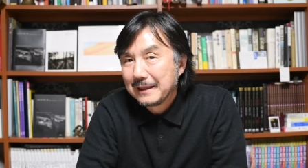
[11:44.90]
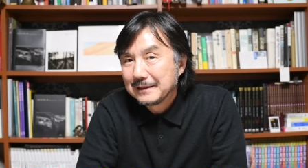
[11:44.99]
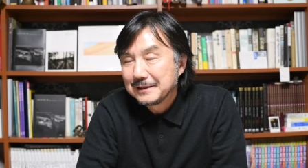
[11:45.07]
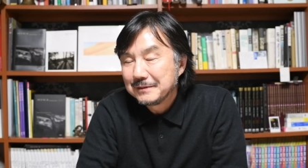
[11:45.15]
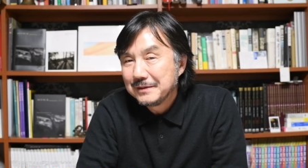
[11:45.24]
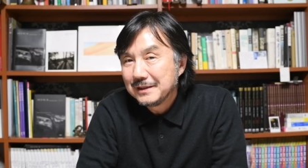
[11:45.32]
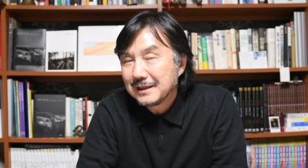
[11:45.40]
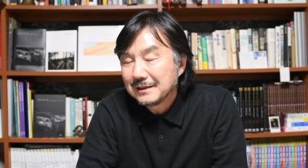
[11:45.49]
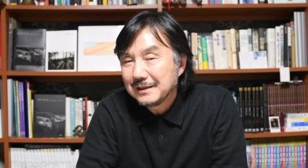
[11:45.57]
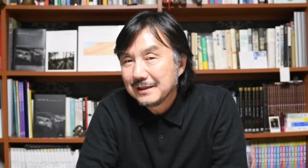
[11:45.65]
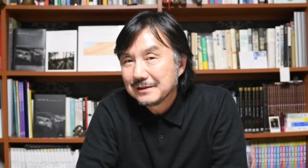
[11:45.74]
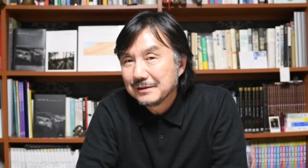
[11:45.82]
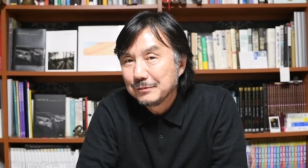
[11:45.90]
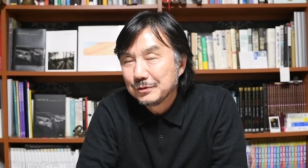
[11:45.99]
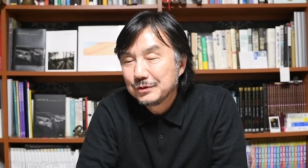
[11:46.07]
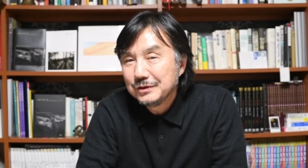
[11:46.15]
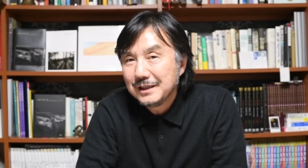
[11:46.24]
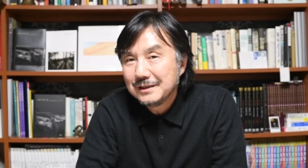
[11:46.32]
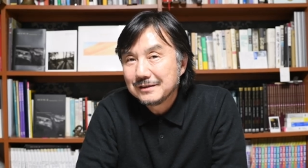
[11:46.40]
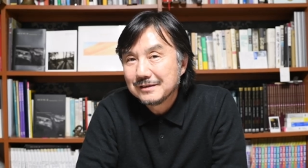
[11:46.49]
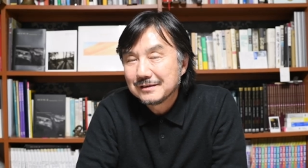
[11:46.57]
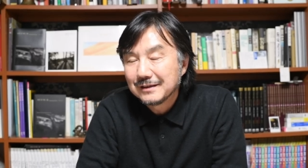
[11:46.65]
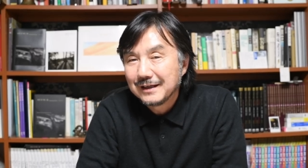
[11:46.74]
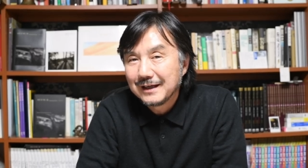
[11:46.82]
지금 이 상태에서 무슨 렌즈를
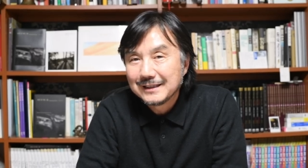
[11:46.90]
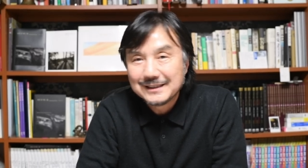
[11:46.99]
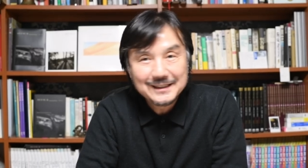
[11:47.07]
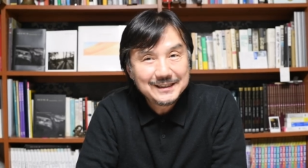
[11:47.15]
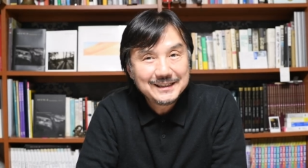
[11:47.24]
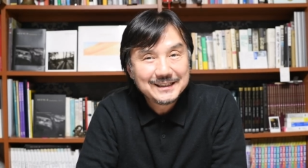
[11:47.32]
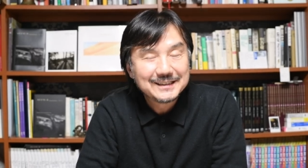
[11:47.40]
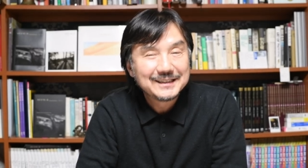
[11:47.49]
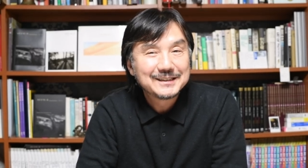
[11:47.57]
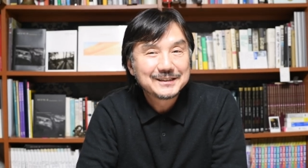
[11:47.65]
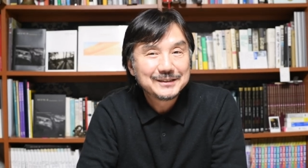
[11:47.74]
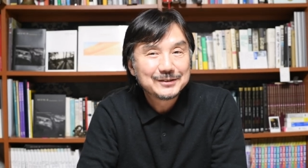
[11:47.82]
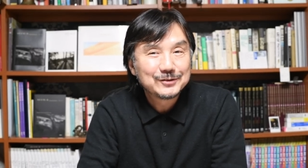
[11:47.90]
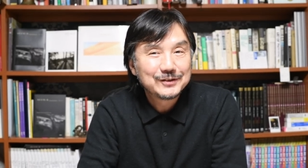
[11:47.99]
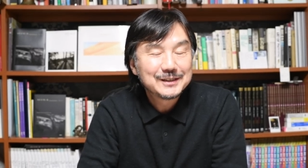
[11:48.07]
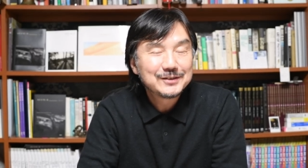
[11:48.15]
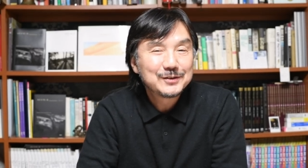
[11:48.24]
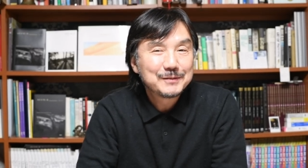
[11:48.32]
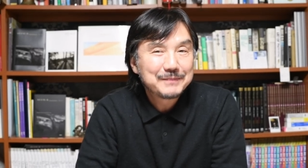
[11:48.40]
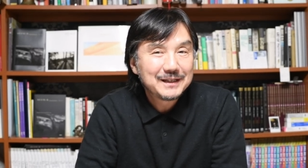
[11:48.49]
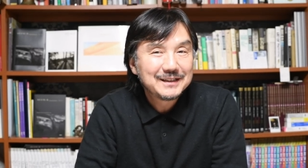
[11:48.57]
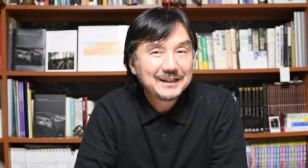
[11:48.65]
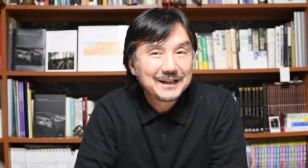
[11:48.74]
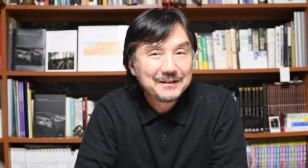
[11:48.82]
써야 하지? 이런 것을 순간순간
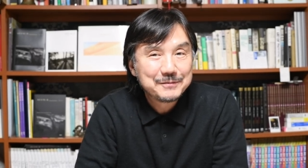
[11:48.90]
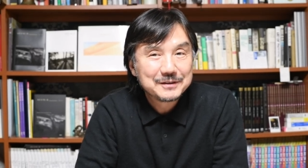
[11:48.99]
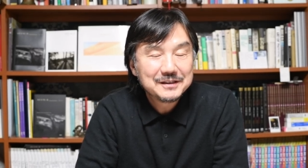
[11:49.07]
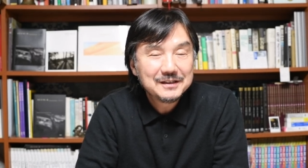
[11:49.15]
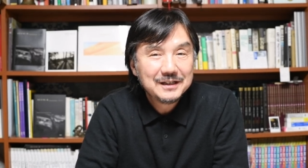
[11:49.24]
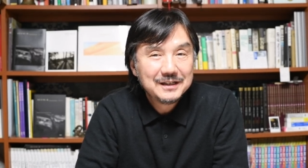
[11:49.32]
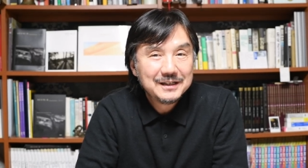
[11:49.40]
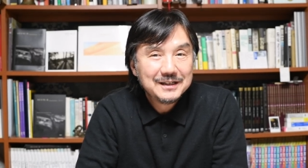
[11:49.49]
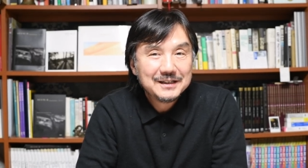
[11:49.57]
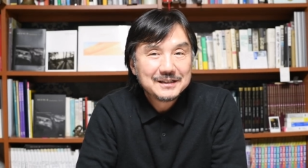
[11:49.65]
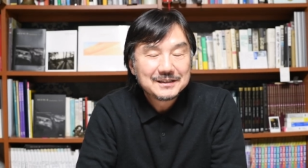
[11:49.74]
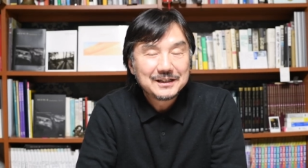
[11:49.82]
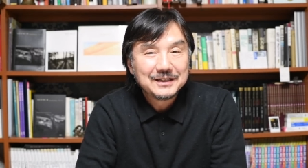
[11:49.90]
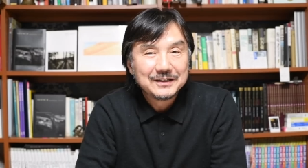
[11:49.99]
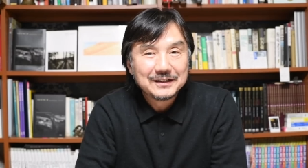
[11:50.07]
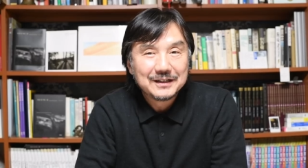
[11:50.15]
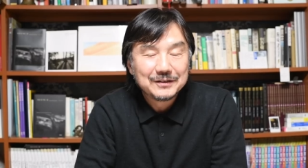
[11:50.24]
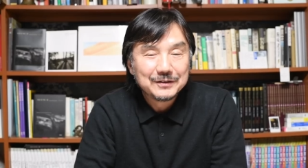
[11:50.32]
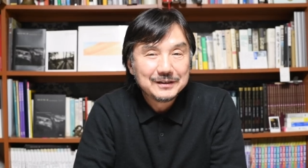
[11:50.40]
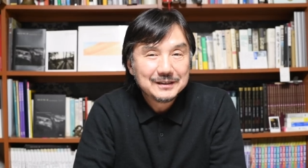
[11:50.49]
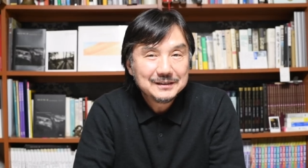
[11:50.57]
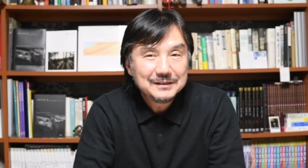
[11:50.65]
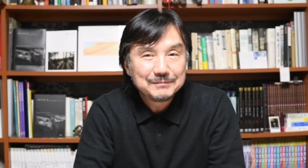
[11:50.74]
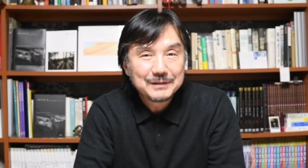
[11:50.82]
판단해가면서 촬영을 하고
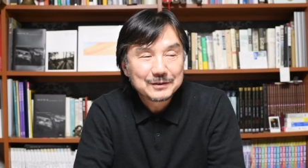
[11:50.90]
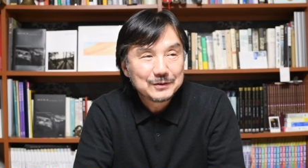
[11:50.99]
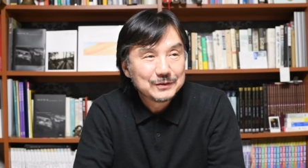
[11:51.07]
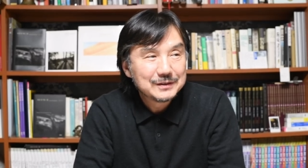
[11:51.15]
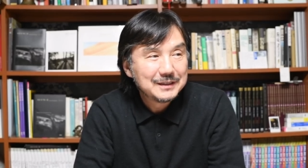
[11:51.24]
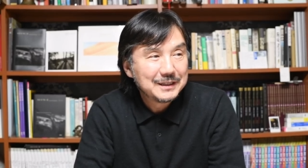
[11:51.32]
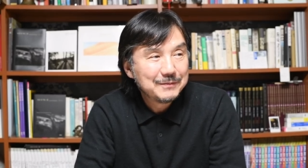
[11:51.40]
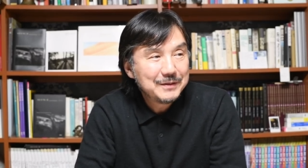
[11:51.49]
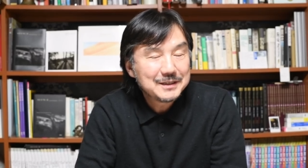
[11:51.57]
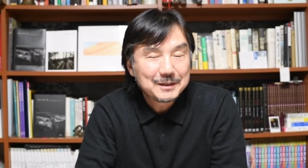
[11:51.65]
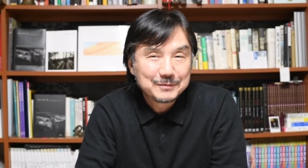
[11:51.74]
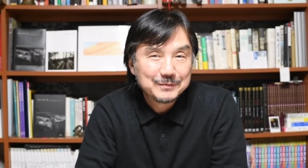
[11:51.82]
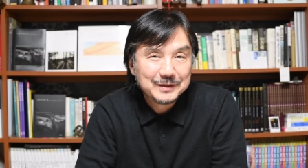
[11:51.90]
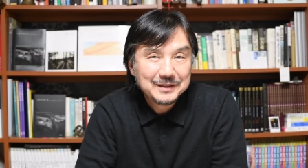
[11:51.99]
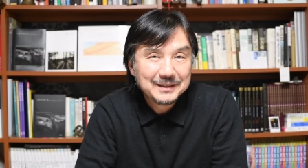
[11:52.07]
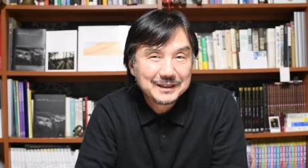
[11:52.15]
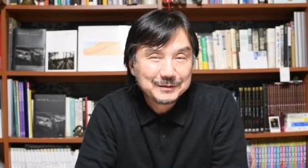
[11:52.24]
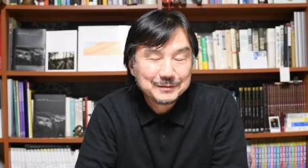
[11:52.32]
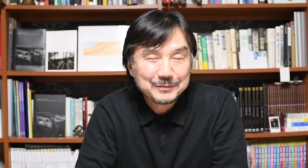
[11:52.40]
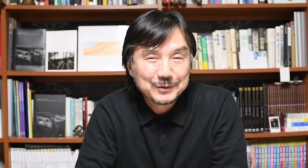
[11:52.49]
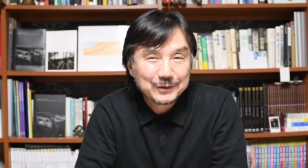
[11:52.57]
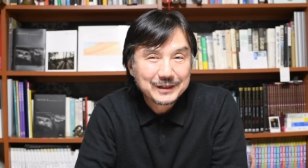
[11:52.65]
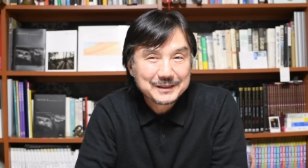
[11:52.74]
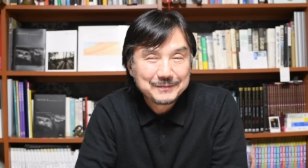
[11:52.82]
있는 박정호 선생님의 작품을 여러분
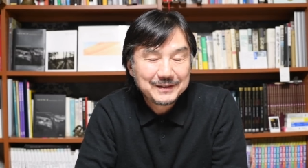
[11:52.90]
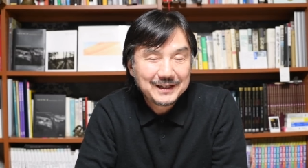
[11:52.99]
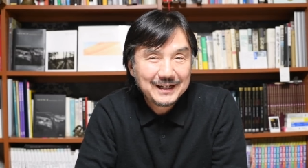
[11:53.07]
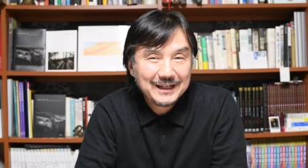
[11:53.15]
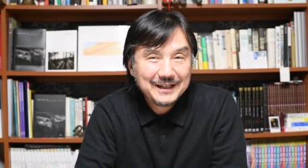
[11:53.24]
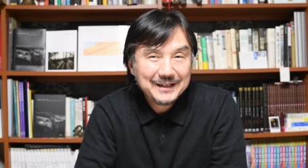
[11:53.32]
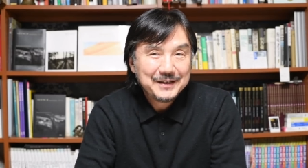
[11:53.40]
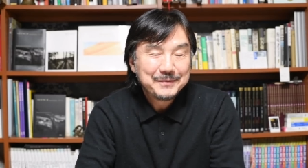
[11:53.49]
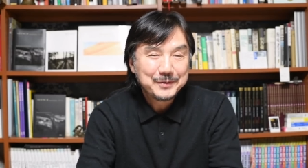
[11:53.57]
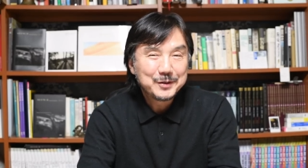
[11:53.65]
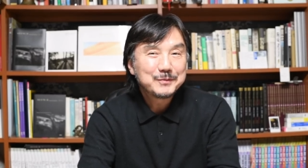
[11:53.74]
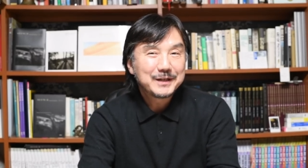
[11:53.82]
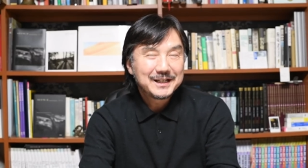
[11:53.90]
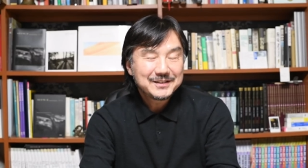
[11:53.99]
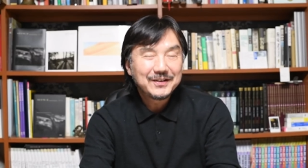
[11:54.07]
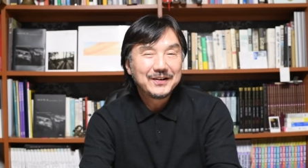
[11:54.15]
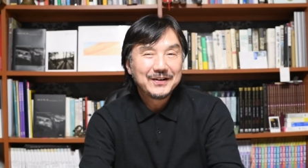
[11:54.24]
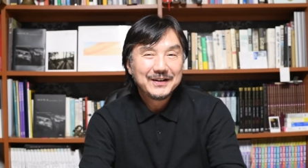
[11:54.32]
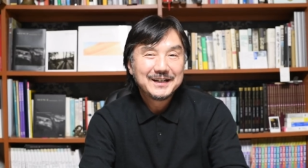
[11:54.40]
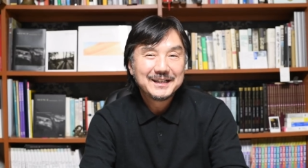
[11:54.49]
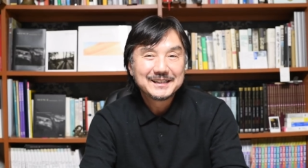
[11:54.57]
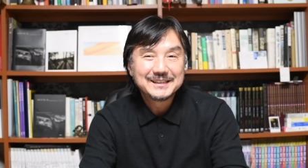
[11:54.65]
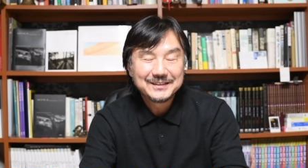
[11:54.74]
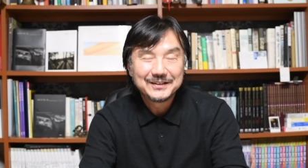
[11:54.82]
보고 계십니다. 배울만 하죠?
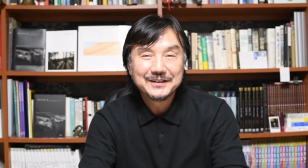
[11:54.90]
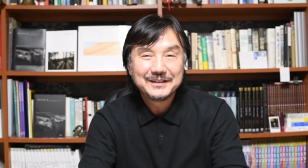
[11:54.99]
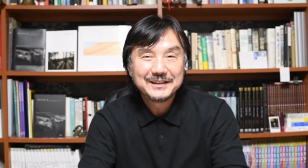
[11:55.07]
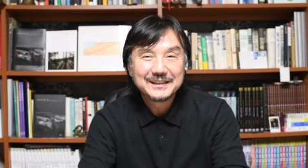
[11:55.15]
그죠?